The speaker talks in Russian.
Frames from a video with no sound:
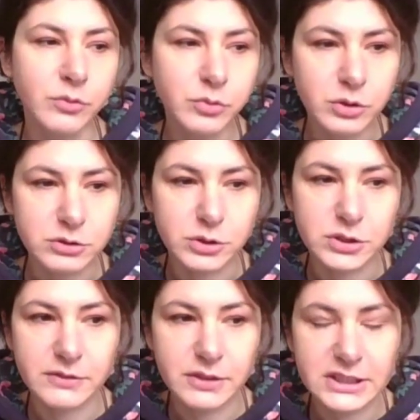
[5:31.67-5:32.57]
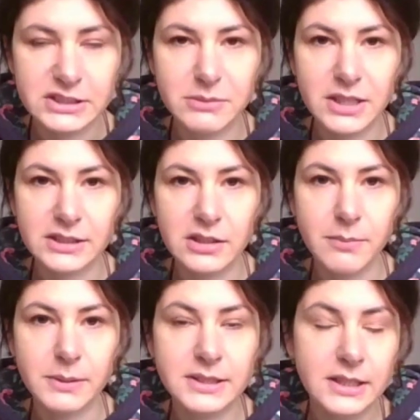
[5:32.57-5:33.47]
Вот, то есть вот этим я
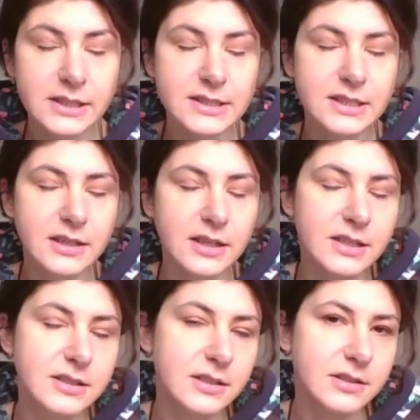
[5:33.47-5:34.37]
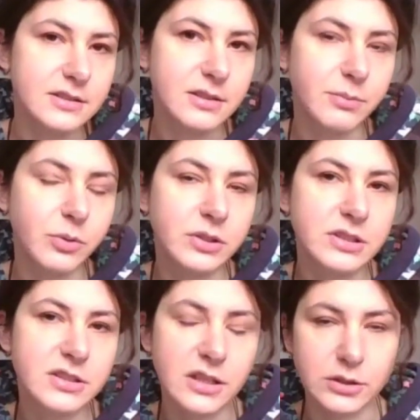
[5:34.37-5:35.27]
хотела поделиться э, с тобой,
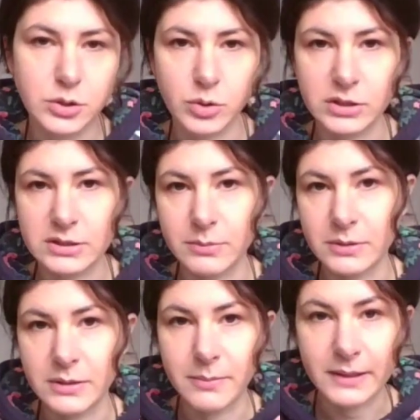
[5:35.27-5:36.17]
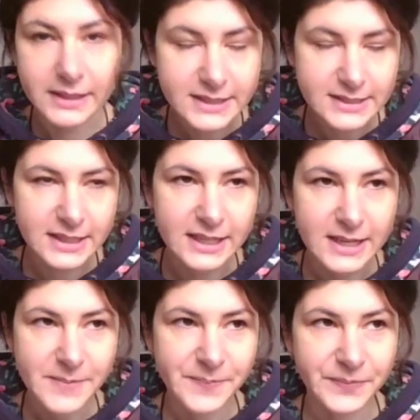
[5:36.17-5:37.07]
не знаю, насколько это было полезно